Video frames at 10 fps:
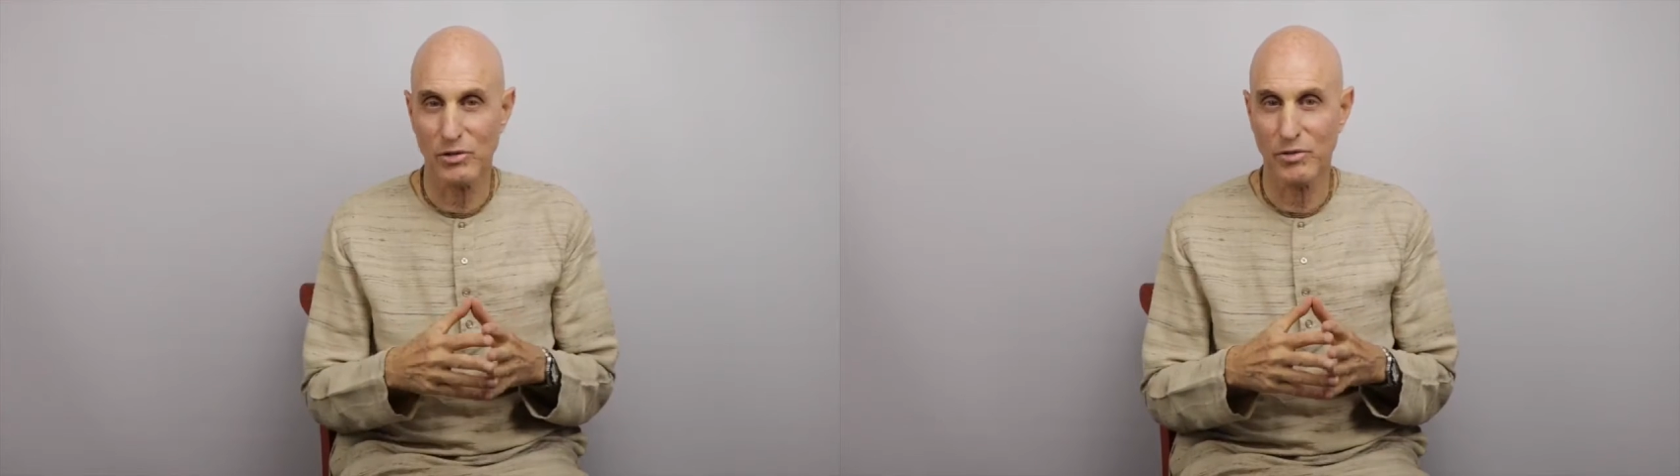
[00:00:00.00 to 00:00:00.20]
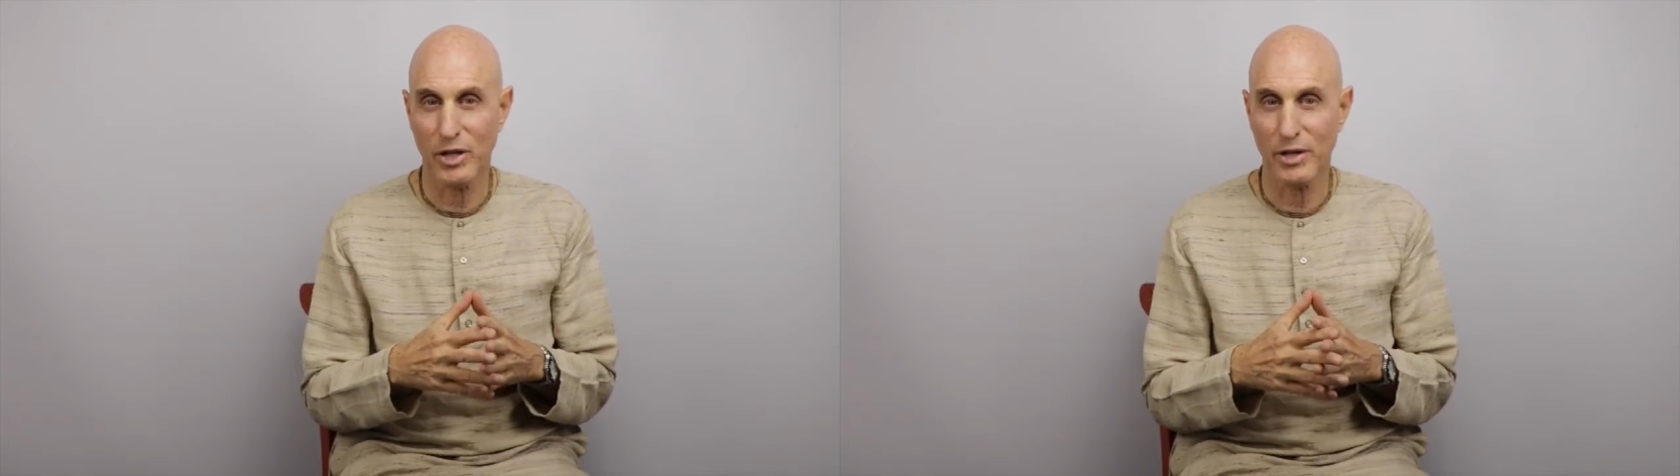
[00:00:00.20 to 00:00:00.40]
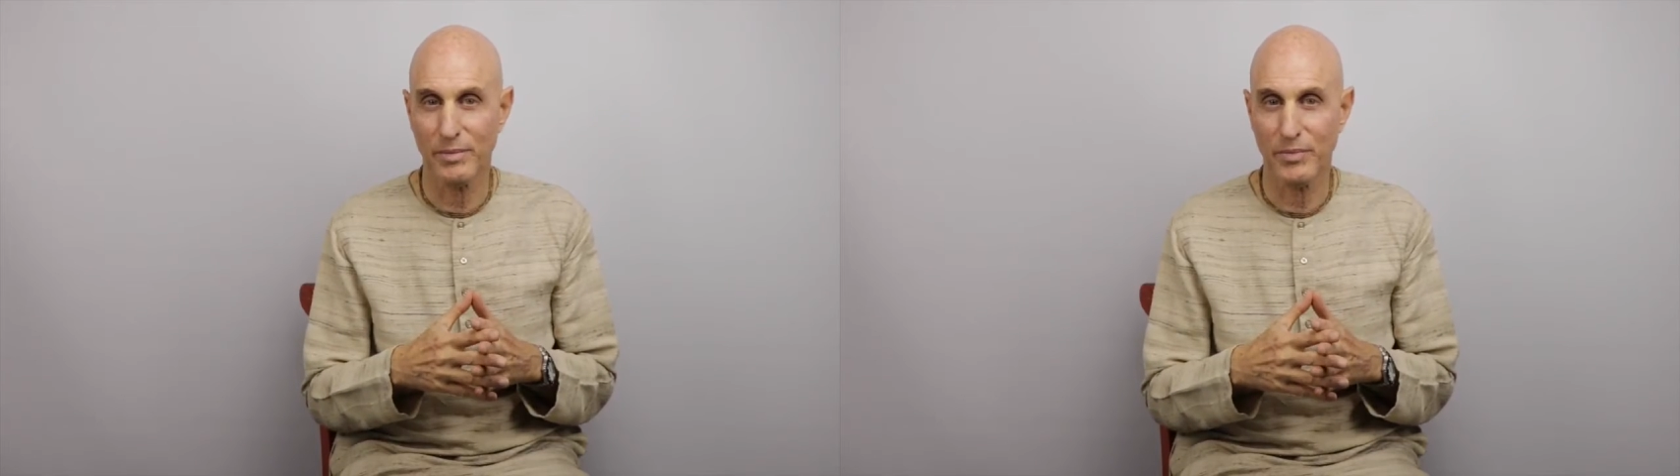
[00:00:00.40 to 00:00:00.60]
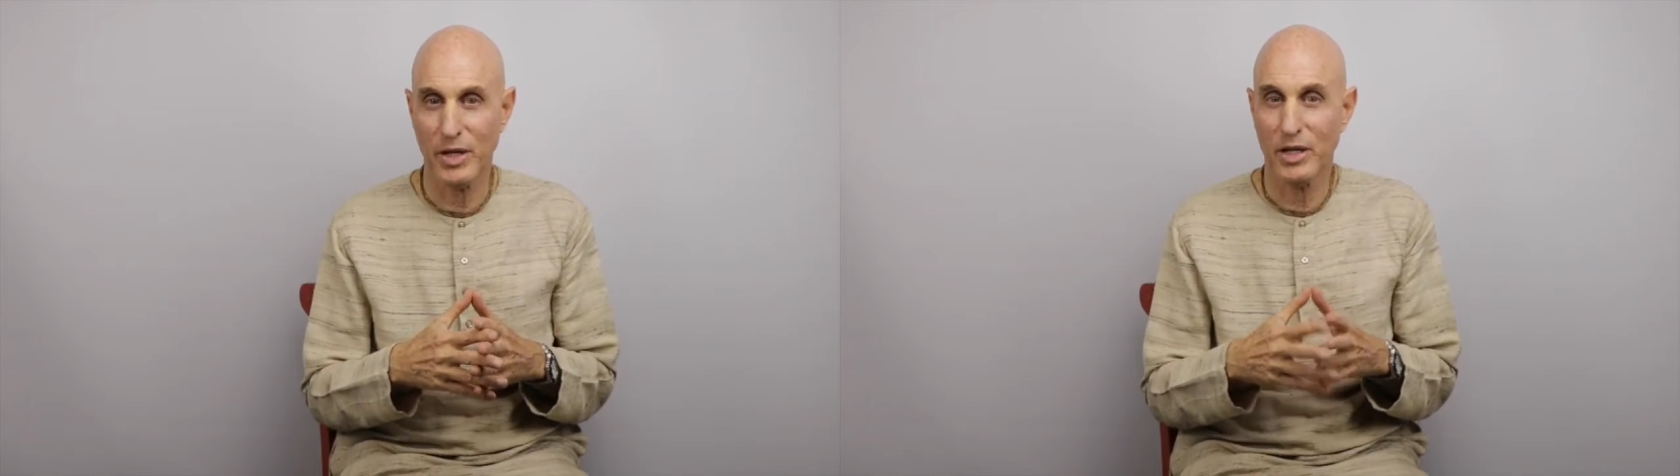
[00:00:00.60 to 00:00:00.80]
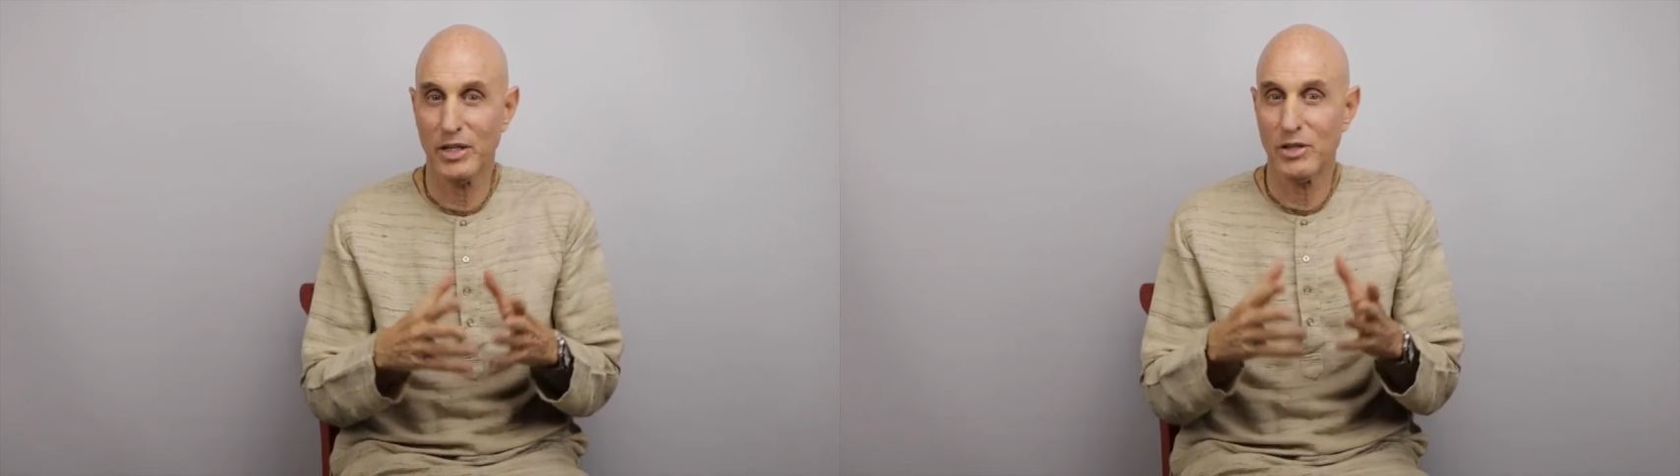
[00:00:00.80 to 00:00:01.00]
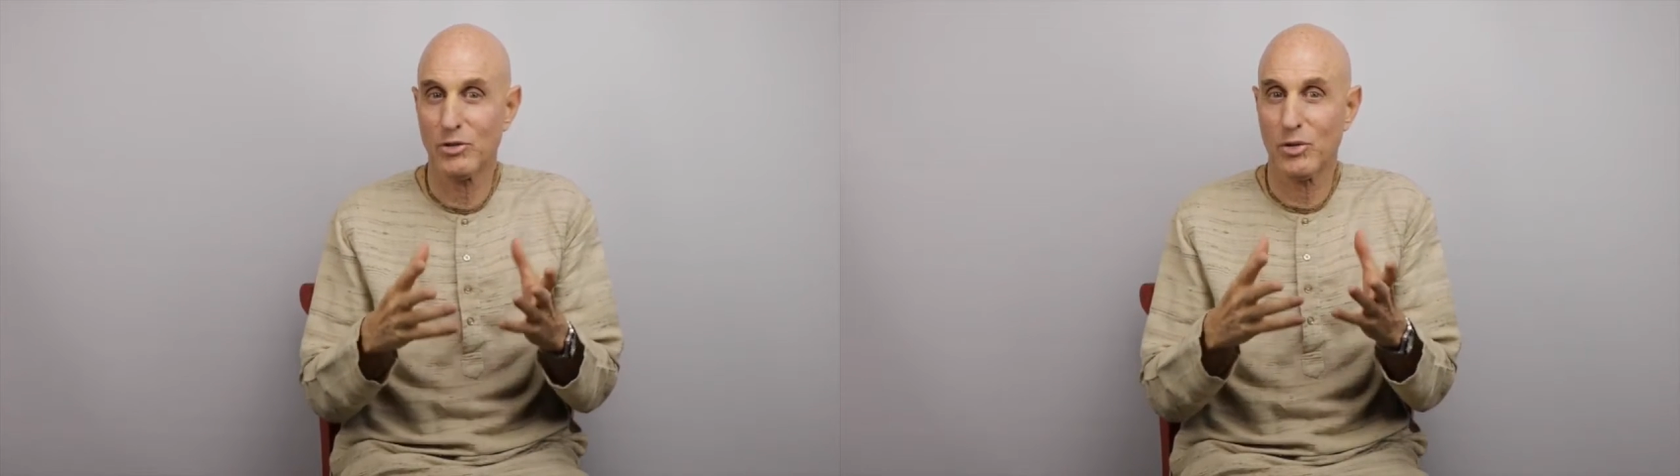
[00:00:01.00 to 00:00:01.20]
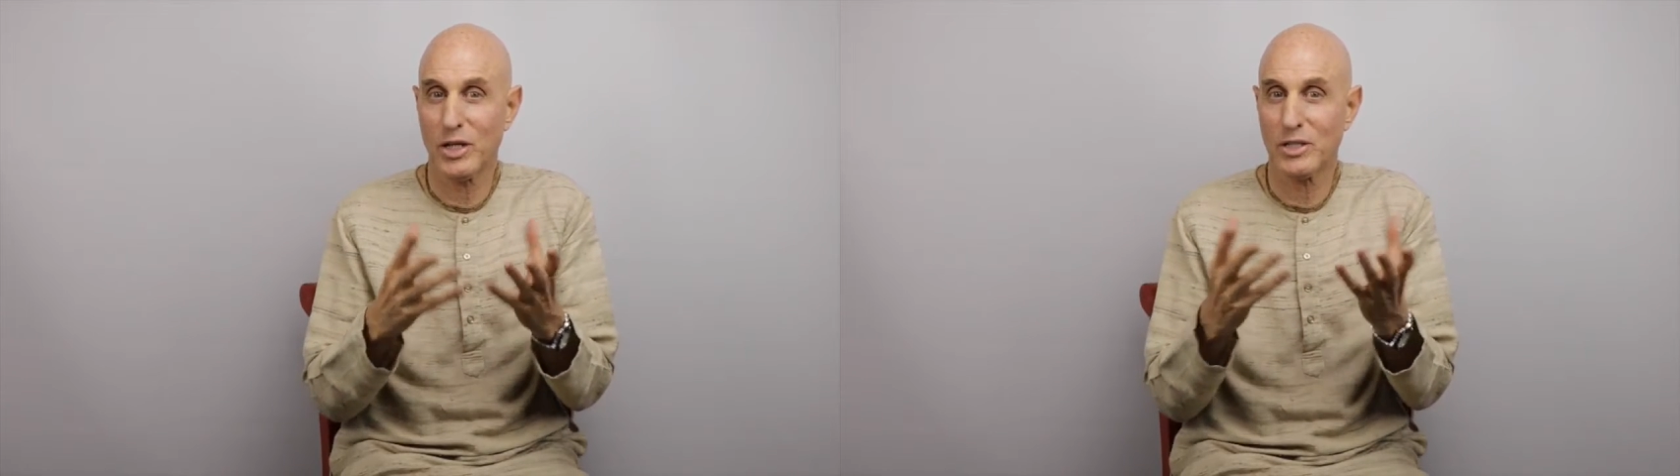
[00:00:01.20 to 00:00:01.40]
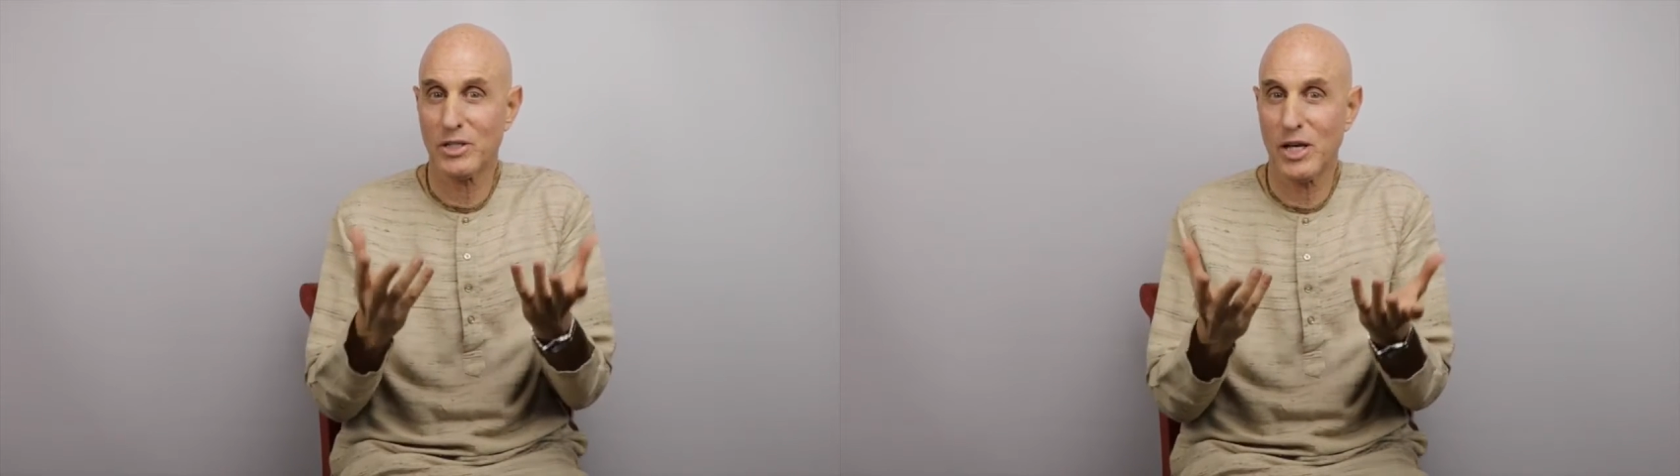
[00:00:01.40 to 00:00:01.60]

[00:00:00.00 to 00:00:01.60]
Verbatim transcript: милость Махапрабху.